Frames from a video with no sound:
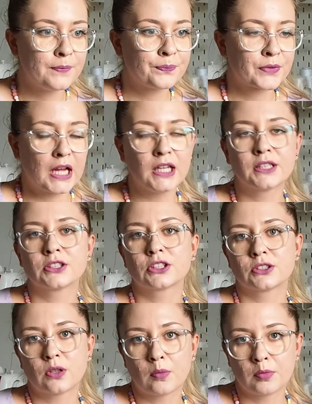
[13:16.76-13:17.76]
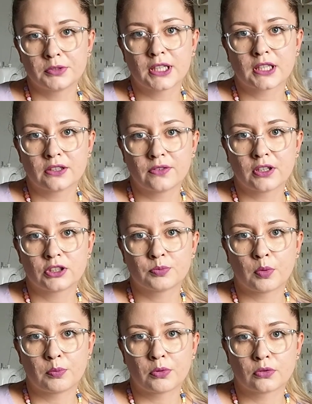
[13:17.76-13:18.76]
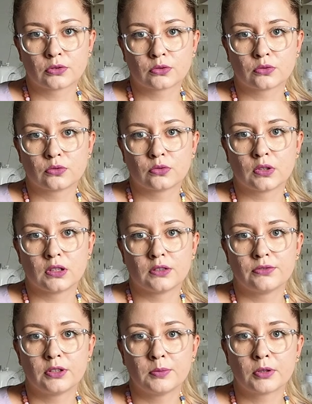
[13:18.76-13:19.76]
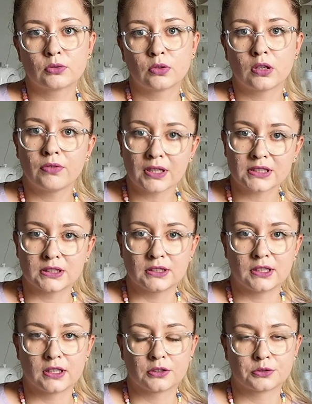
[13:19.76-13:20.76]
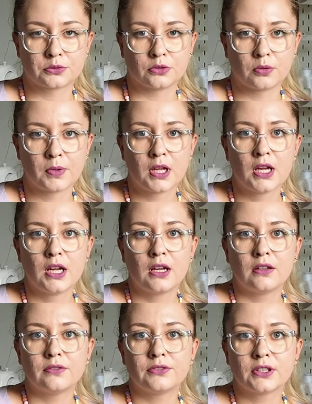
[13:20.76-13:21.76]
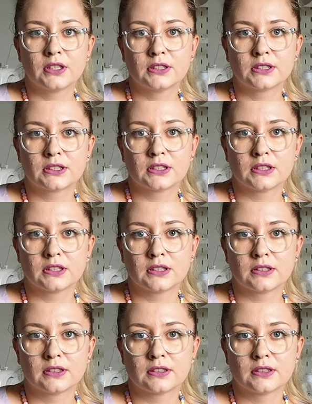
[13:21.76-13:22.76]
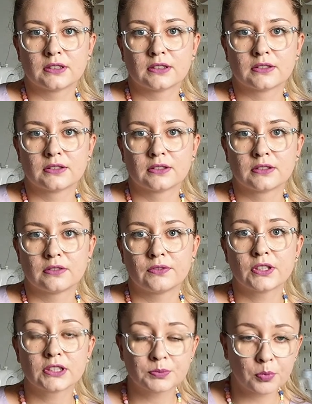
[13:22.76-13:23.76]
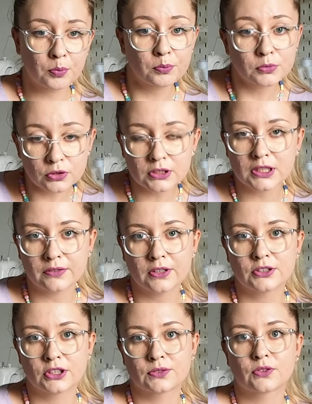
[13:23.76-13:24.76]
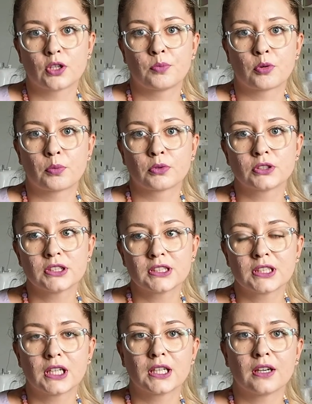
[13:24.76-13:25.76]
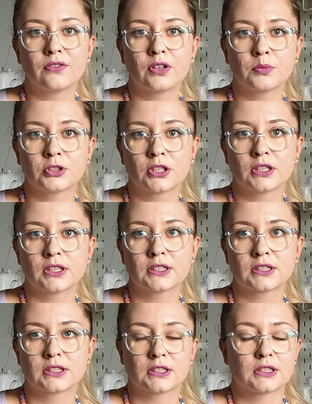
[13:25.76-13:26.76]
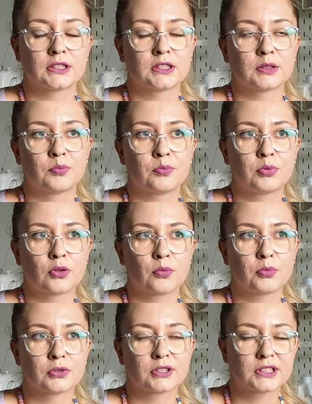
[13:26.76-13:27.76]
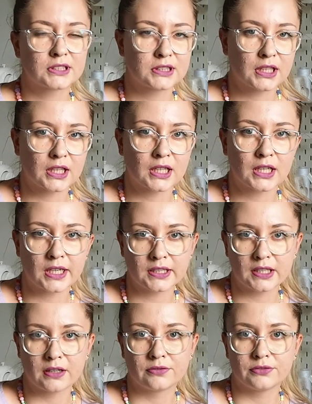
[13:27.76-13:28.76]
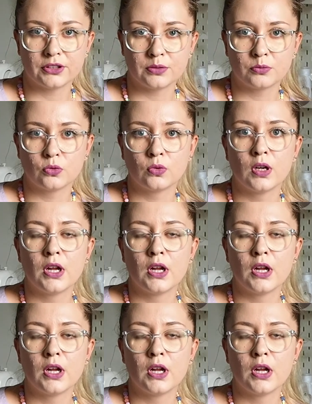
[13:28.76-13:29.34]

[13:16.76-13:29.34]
ale też chciałabym nagrywać po prostu e, filmy, które Was interesują. Więc, yy, więc zostawiacie swoje propozycje. Ja wiem, że jest y, propozycja nagrania filmu